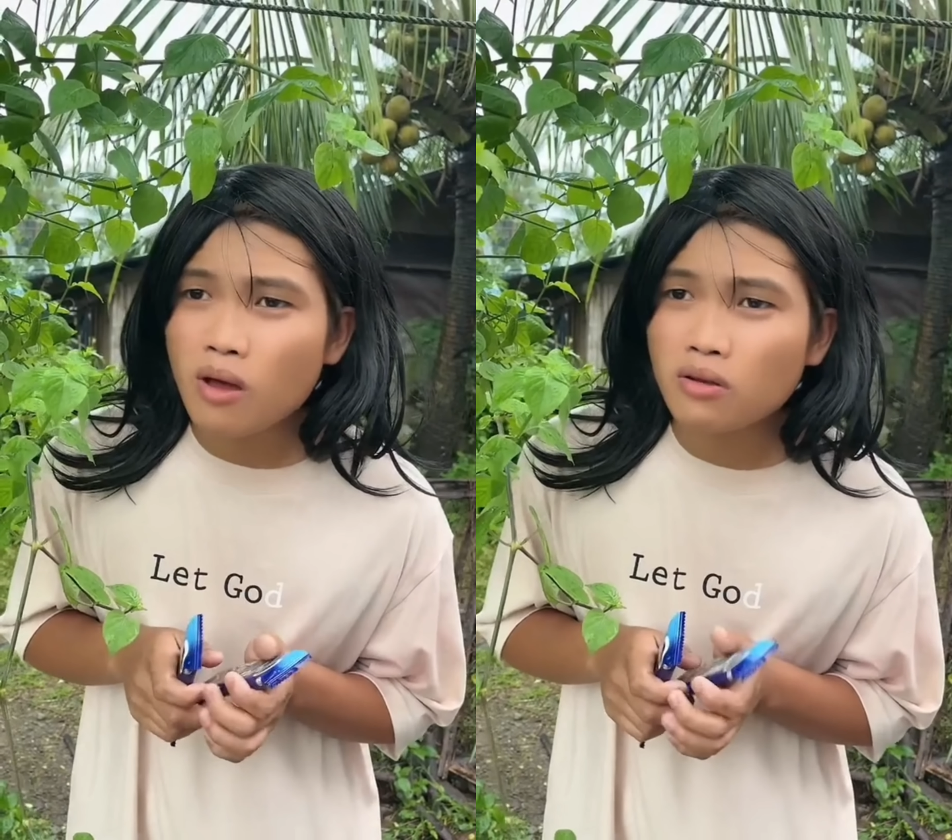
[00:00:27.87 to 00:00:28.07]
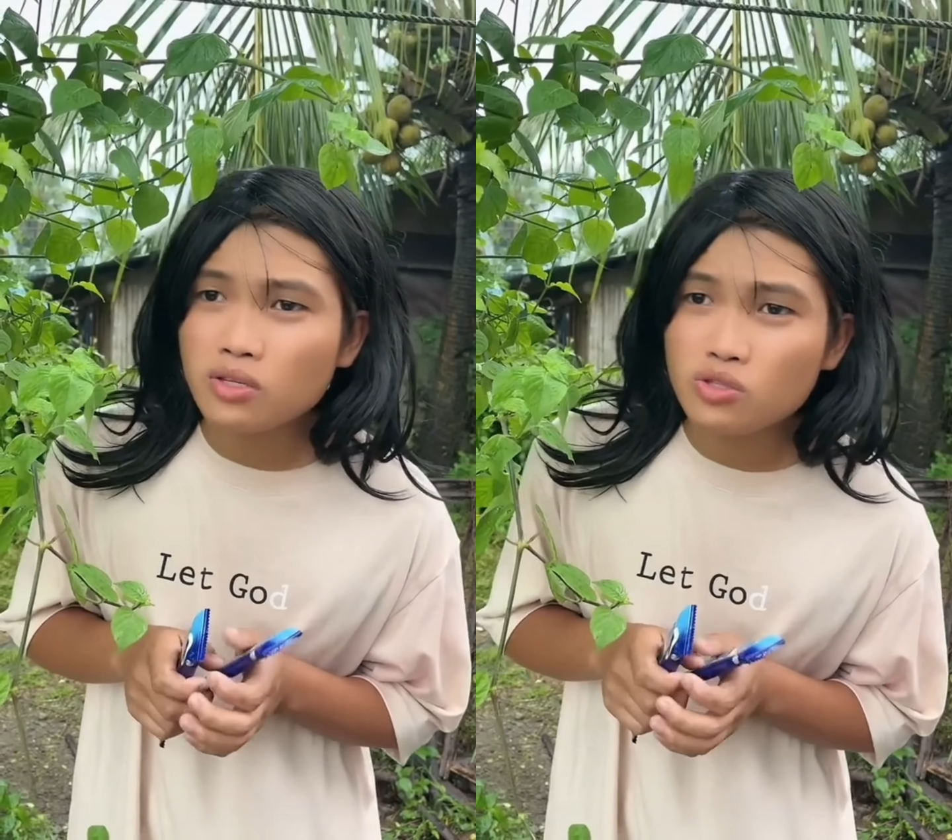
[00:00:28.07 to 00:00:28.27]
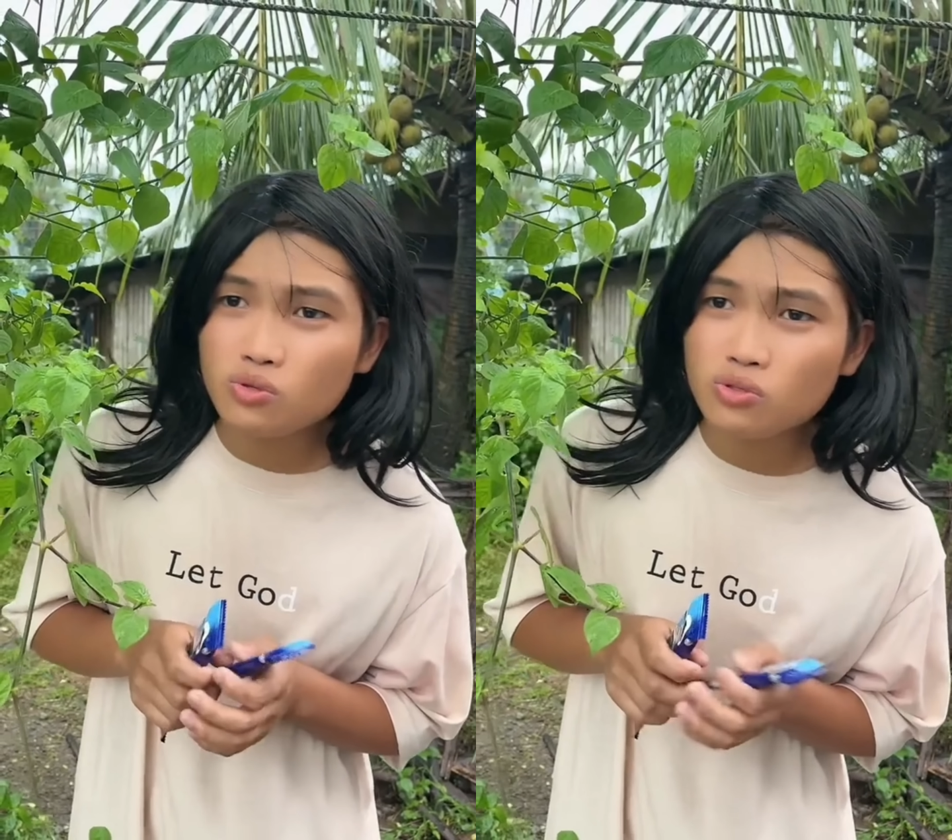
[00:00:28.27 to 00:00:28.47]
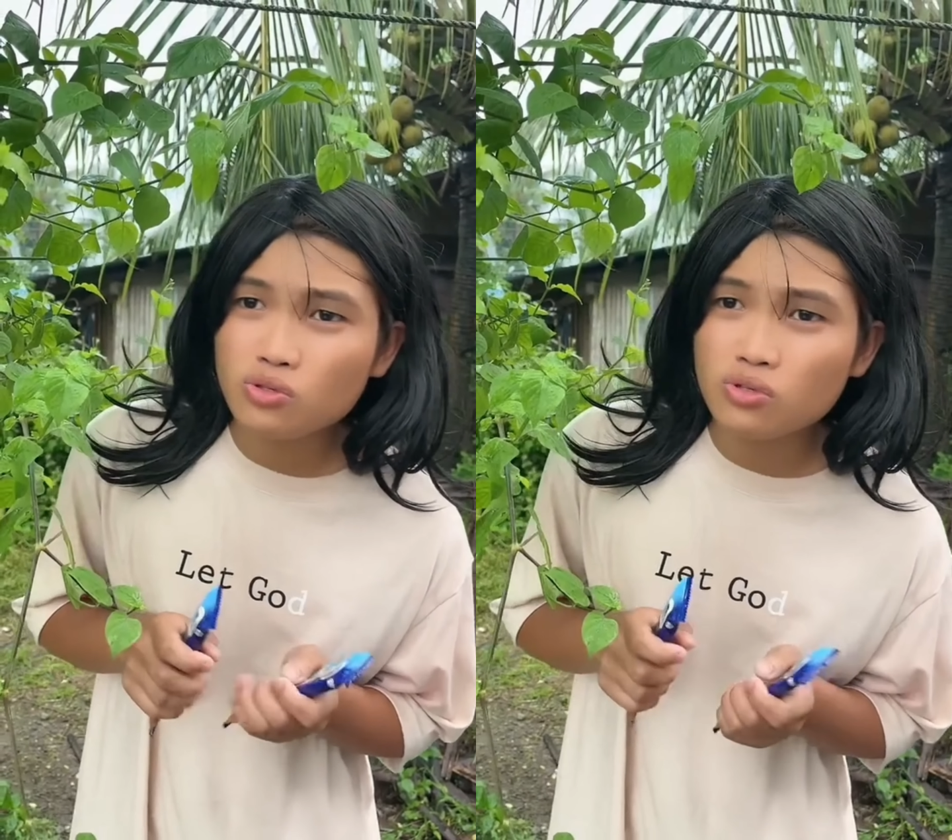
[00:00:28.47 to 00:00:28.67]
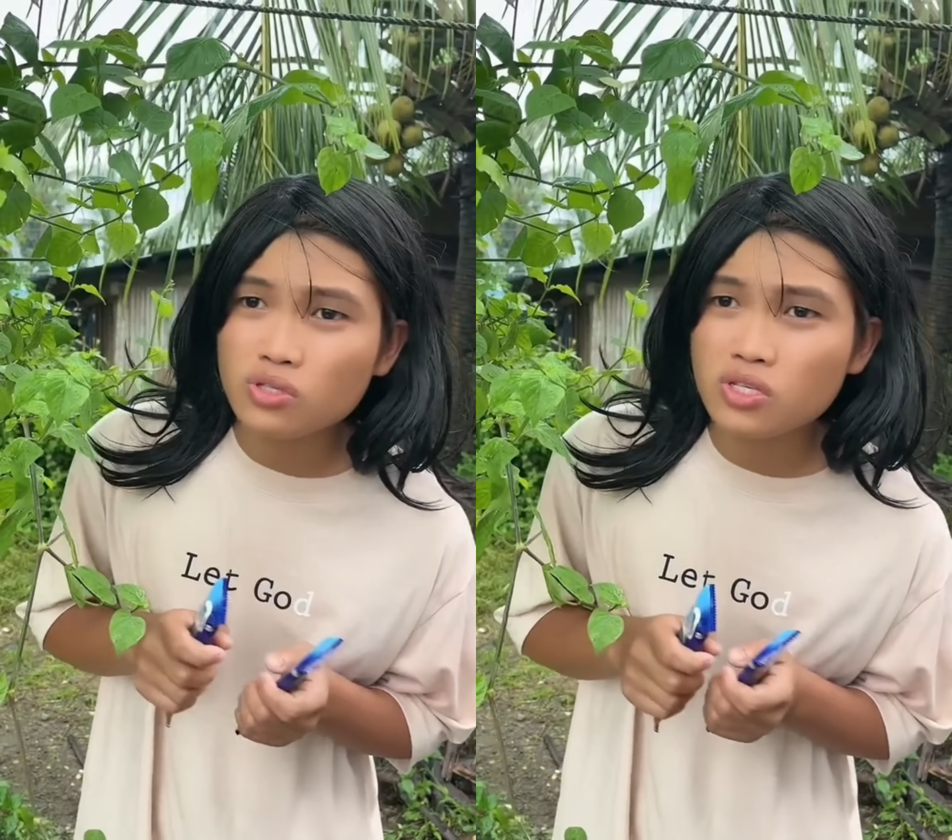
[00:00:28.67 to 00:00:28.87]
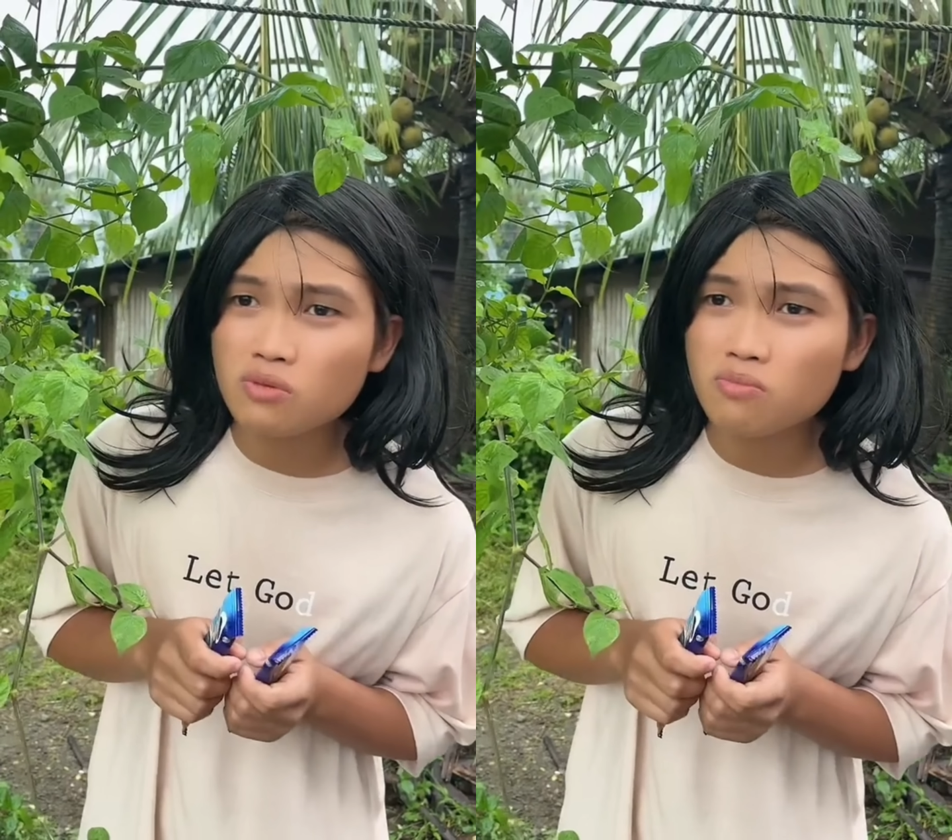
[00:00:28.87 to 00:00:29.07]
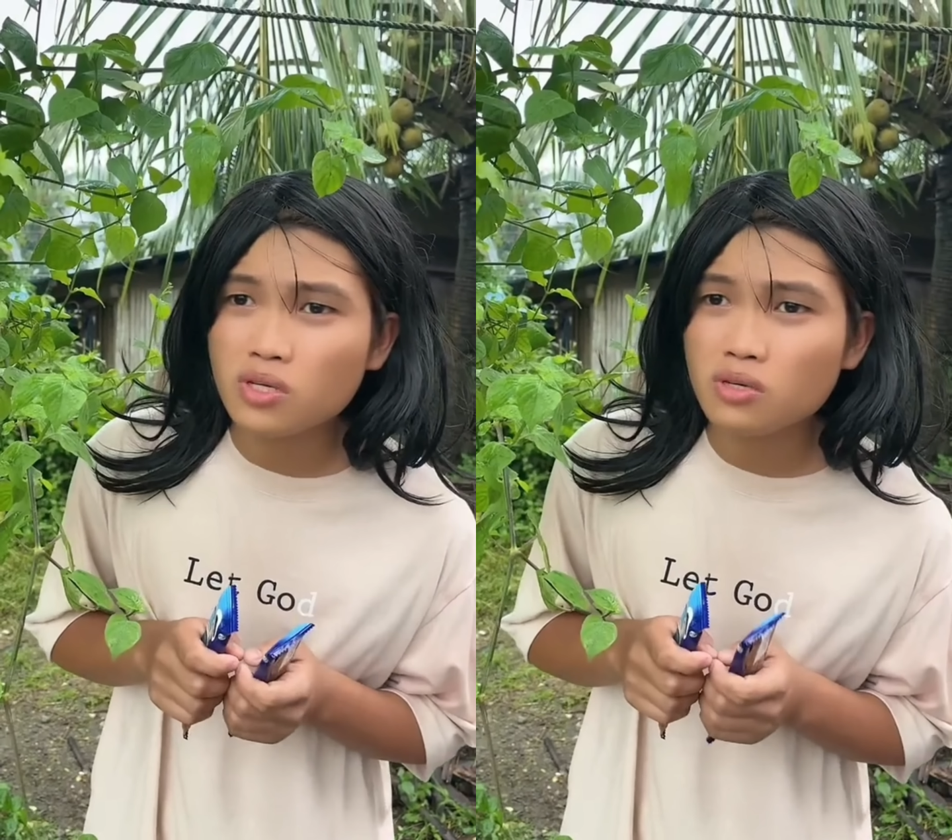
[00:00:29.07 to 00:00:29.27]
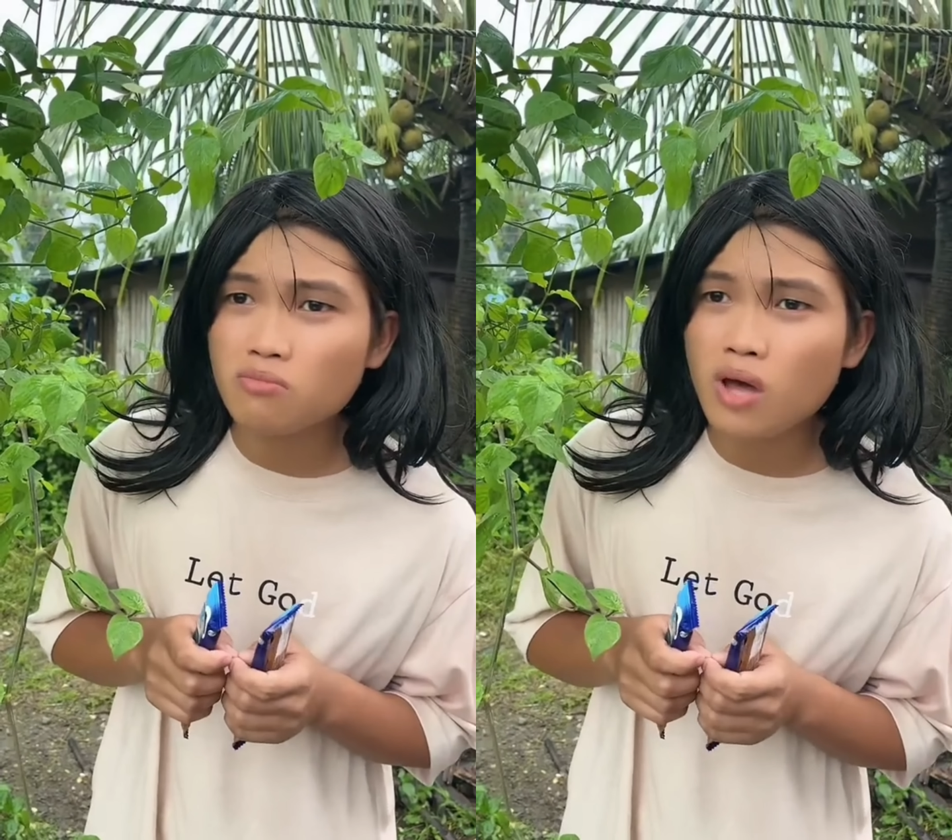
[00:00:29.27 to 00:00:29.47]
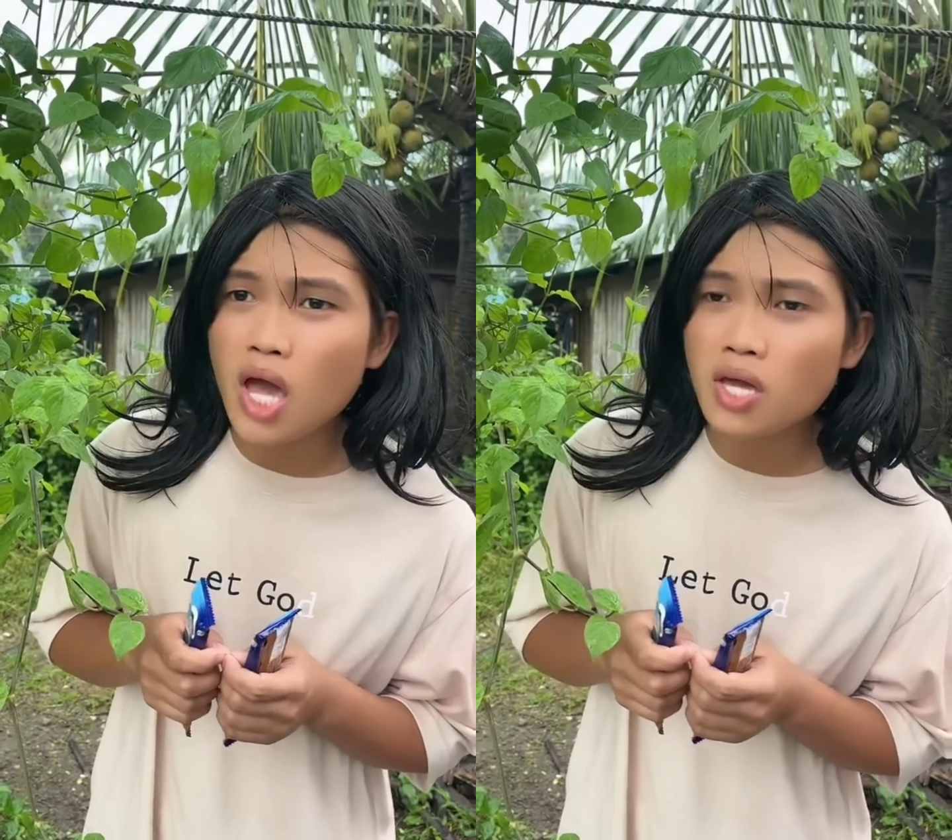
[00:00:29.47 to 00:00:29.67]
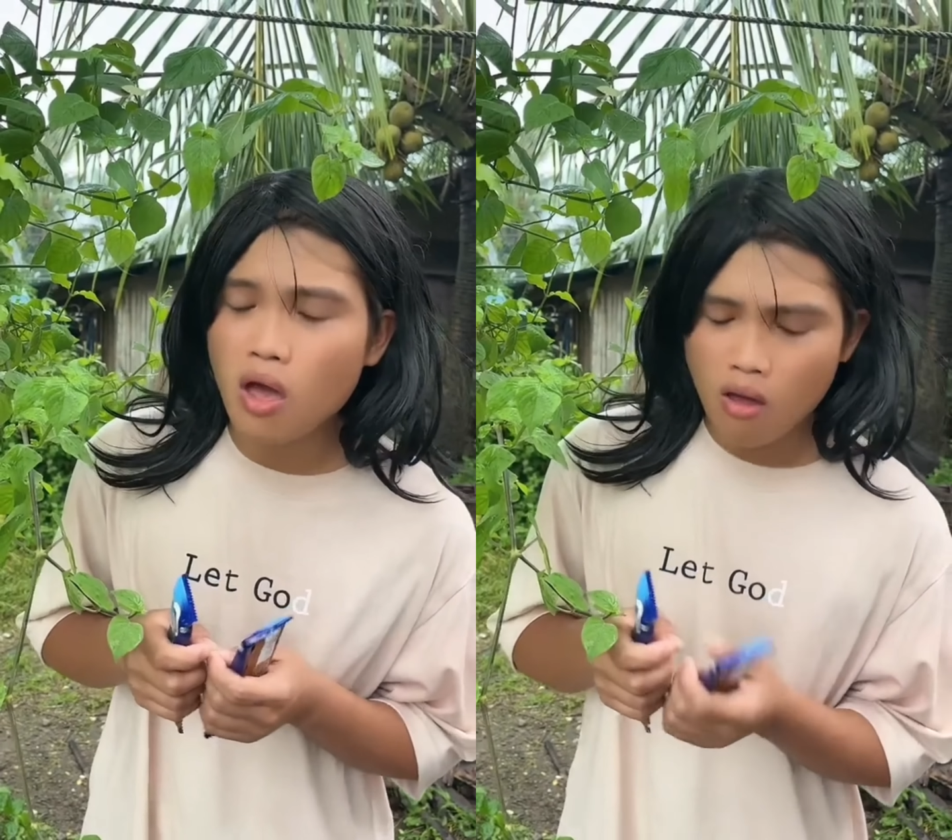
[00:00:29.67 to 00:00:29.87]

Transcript: ni Junjun si Mimay.